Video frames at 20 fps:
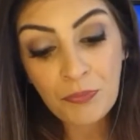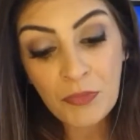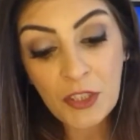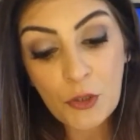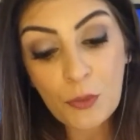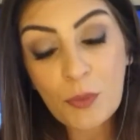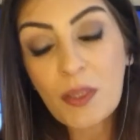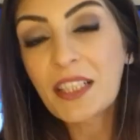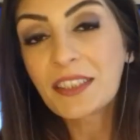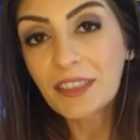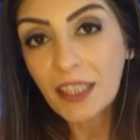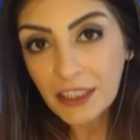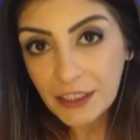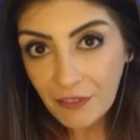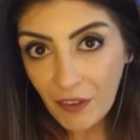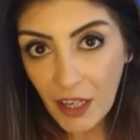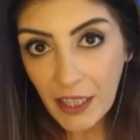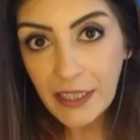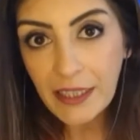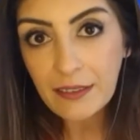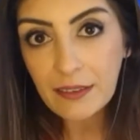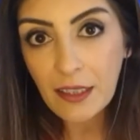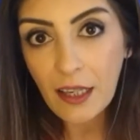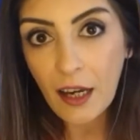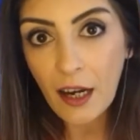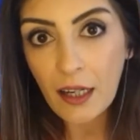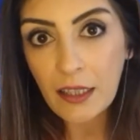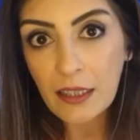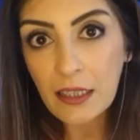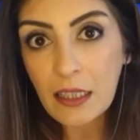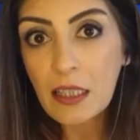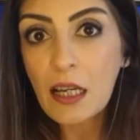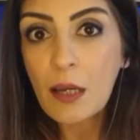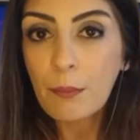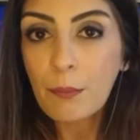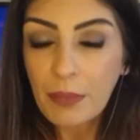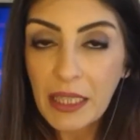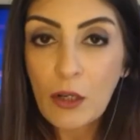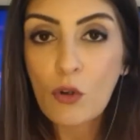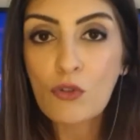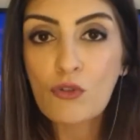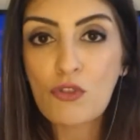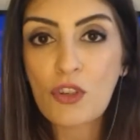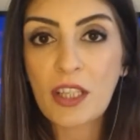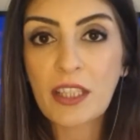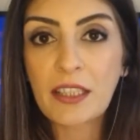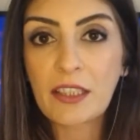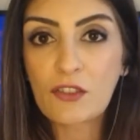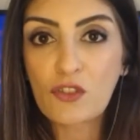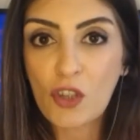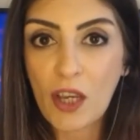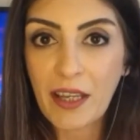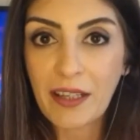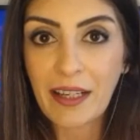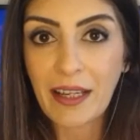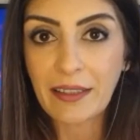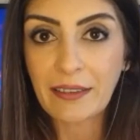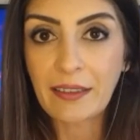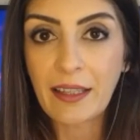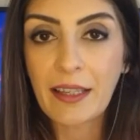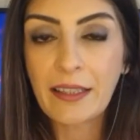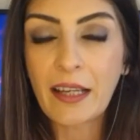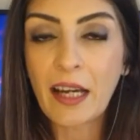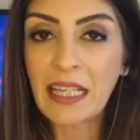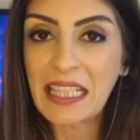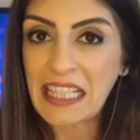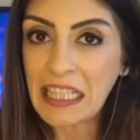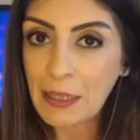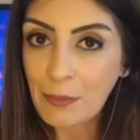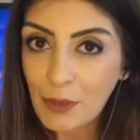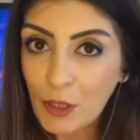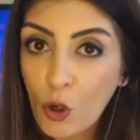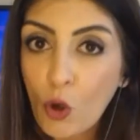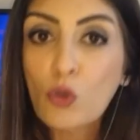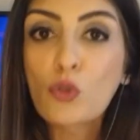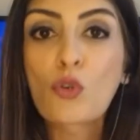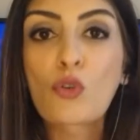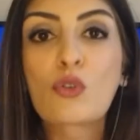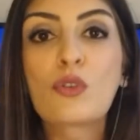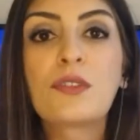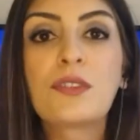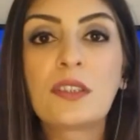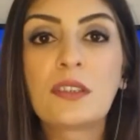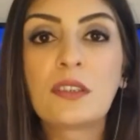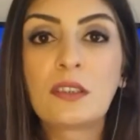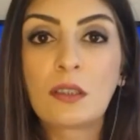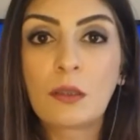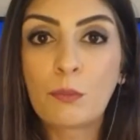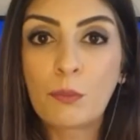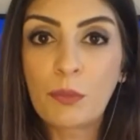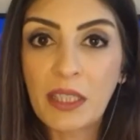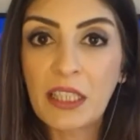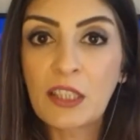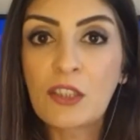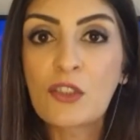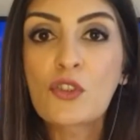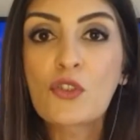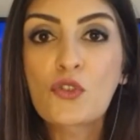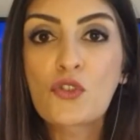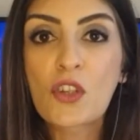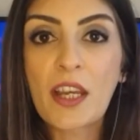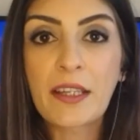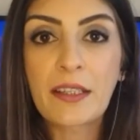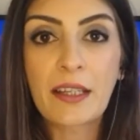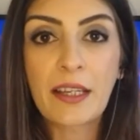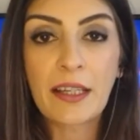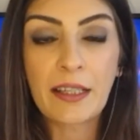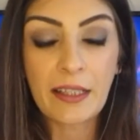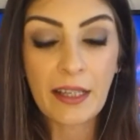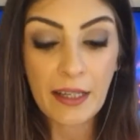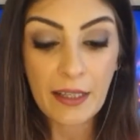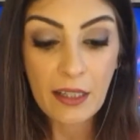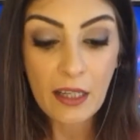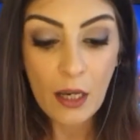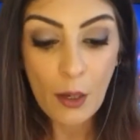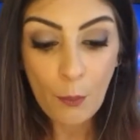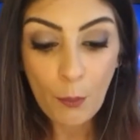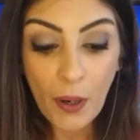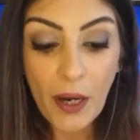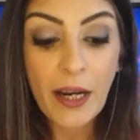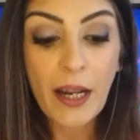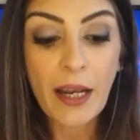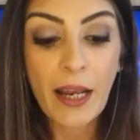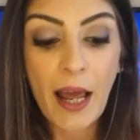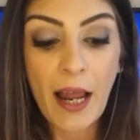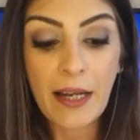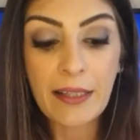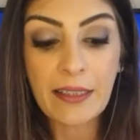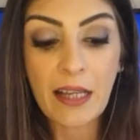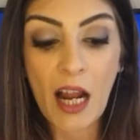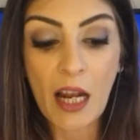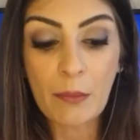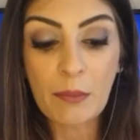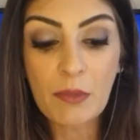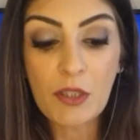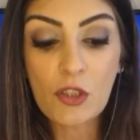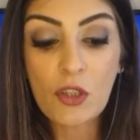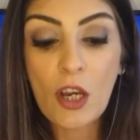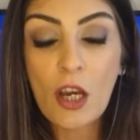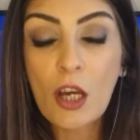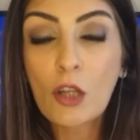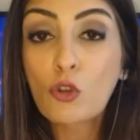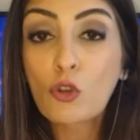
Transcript: Şimdi esas faaliyet karı bir önceki çeyrekte yani 2019 yılının birinci çeyreğine paralel gelmiş.